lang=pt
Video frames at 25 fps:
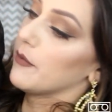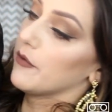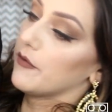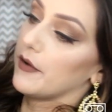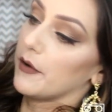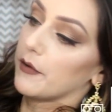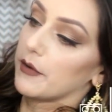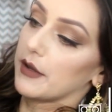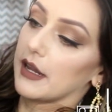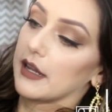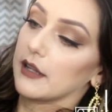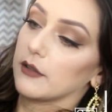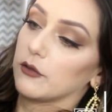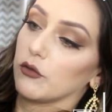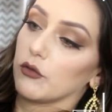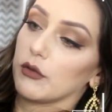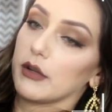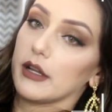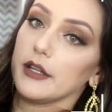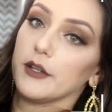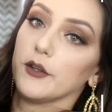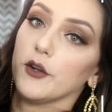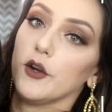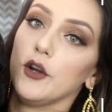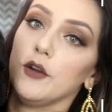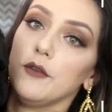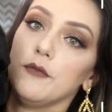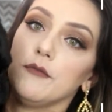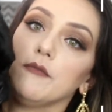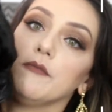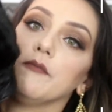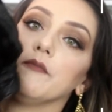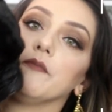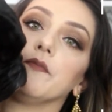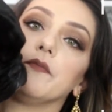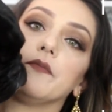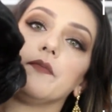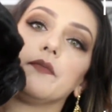Vamos ver o que que tu ganhou?
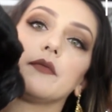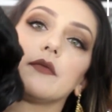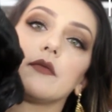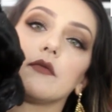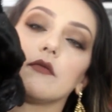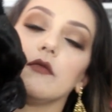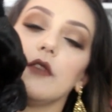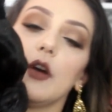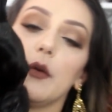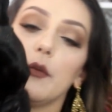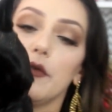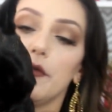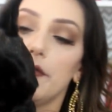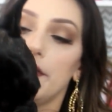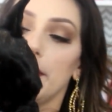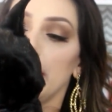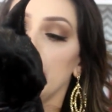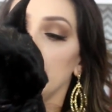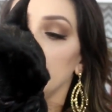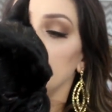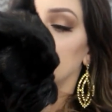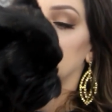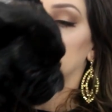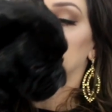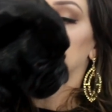Vamos ver.